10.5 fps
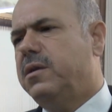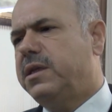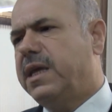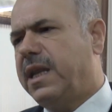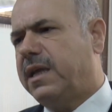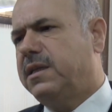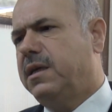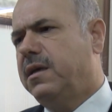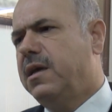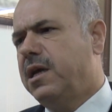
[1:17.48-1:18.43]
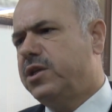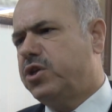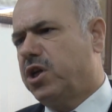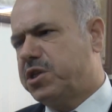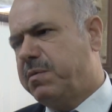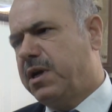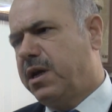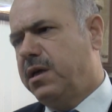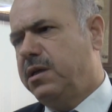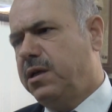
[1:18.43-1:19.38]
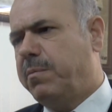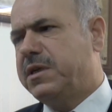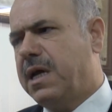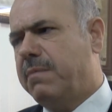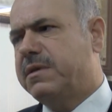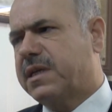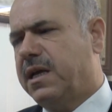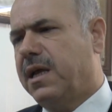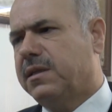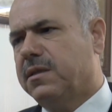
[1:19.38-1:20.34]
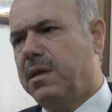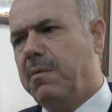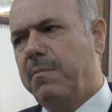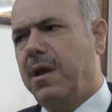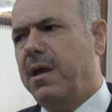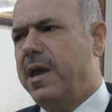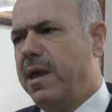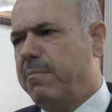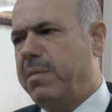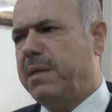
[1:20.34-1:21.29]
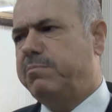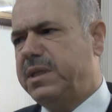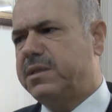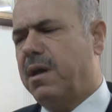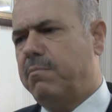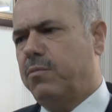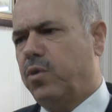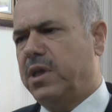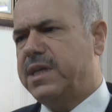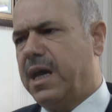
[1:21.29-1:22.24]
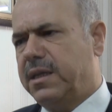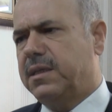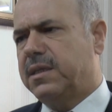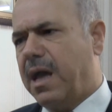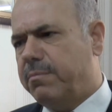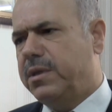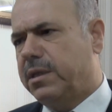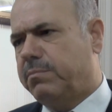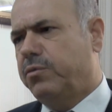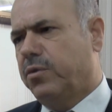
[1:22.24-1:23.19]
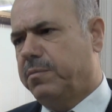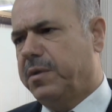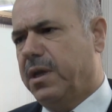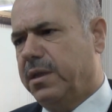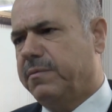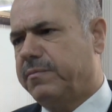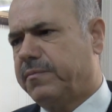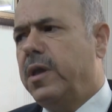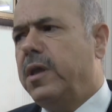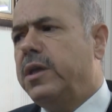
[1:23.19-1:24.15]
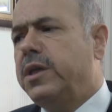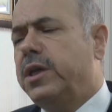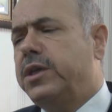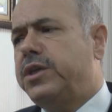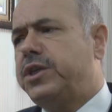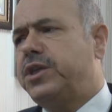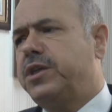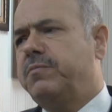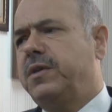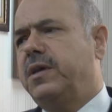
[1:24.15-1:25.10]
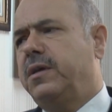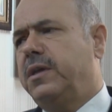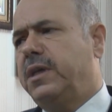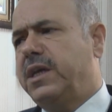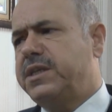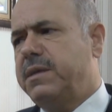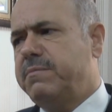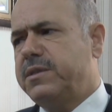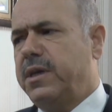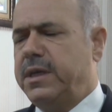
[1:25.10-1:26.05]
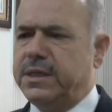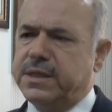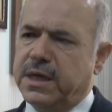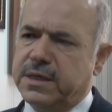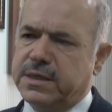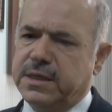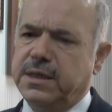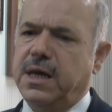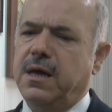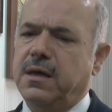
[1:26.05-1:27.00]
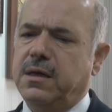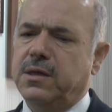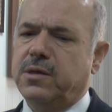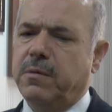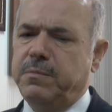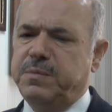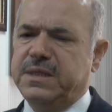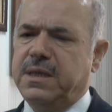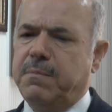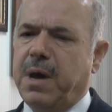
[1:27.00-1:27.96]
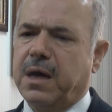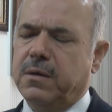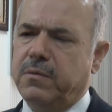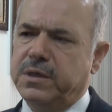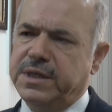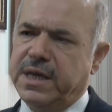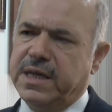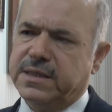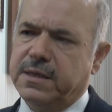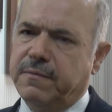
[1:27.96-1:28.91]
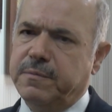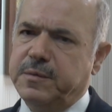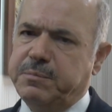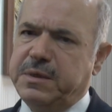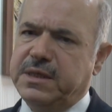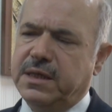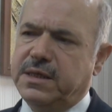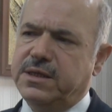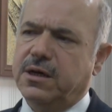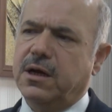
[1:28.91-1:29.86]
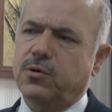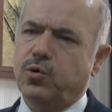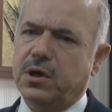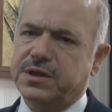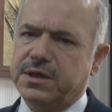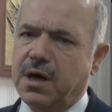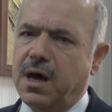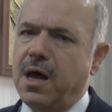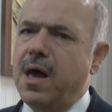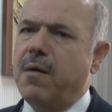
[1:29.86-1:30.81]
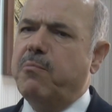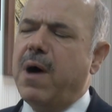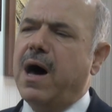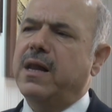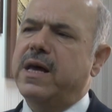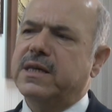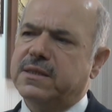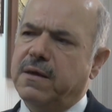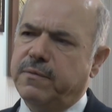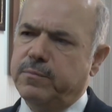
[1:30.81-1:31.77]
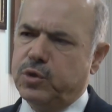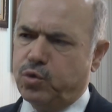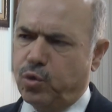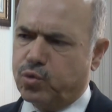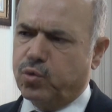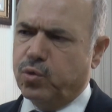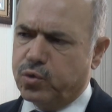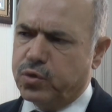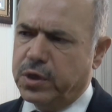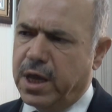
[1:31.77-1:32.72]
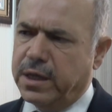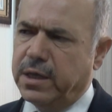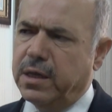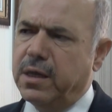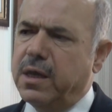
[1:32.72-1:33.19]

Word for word: gerekli çalışmaları yapacağımız kanaatindeyim ama ben bir zam olacağını tahmin etmiyorum yani. Şimdi geçtiğimiz ay içerisinde e, tabi bizde baklavacı esnafımız bir de ticaret odasına bağlı esnafımız söz konusu yani.